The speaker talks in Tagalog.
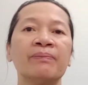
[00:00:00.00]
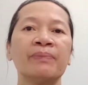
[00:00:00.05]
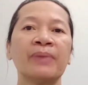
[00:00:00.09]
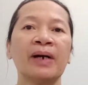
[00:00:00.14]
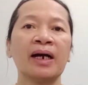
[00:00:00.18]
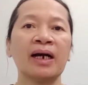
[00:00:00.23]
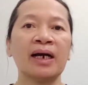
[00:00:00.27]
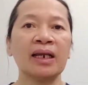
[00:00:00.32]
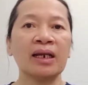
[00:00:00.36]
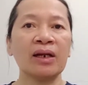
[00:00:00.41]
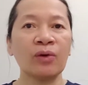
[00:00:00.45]

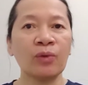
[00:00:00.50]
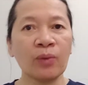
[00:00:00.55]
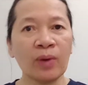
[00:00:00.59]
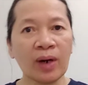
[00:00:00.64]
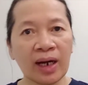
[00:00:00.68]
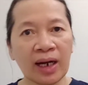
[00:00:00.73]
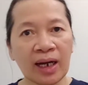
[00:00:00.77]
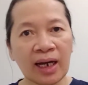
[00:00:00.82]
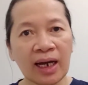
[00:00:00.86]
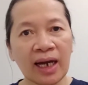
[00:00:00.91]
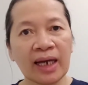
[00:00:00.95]

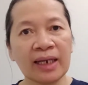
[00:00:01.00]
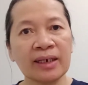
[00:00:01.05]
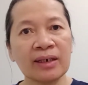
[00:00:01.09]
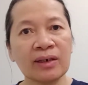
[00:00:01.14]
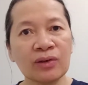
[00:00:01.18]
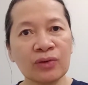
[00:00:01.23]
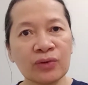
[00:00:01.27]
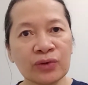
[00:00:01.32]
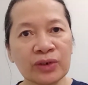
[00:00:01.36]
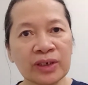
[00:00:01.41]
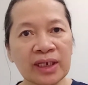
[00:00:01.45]
Pangalawa,
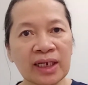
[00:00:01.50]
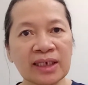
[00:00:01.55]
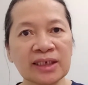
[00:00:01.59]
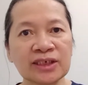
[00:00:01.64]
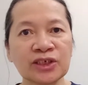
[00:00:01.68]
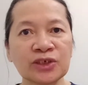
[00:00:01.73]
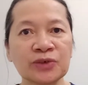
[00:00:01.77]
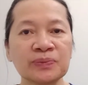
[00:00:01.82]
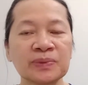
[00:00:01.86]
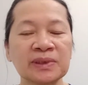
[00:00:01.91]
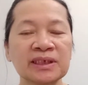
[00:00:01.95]
unloyal
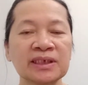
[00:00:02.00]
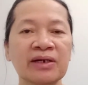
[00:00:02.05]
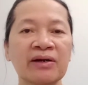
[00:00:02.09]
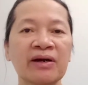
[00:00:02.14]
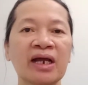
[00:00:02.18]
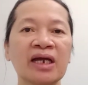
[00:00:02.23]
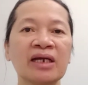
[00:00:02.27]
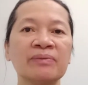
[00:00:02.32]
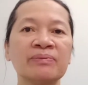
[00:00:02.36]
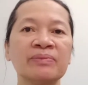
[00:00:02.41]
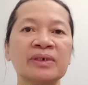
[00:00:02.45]

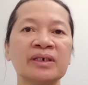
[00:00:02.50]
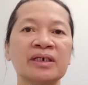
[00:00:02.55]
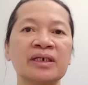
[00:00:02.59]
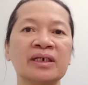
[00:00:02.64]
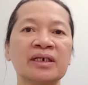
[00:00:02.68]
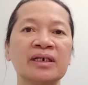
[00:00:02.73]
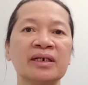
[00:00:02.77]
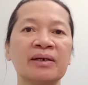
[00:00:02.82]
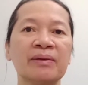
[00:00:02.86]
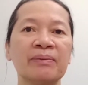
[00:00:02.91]
subscriber.